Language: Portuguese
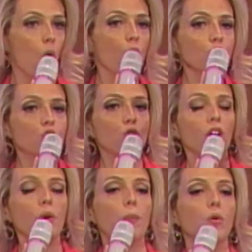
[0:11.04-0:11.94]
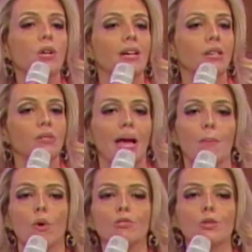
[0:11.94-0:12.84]
Um sonho por ano,
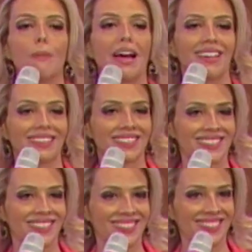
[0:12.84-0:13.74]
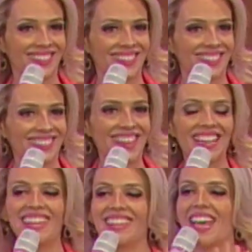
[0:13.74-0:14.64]
tá bom demais.
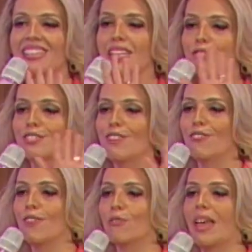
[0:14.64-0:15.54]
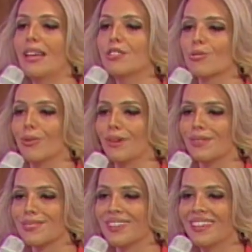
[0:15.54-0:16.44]
Daqui 10 anos você viveu 10
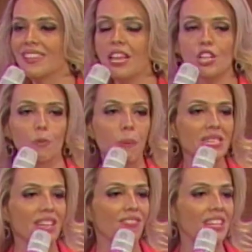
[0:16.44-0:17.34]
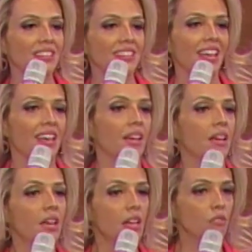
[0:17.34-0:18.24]
sonhos. Tem gente que passa a vida
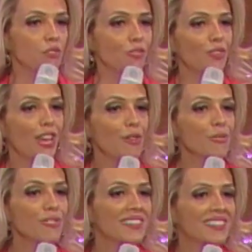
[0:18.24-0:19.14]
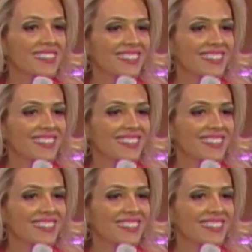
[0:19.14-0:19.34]
inteira e não vive nenhum.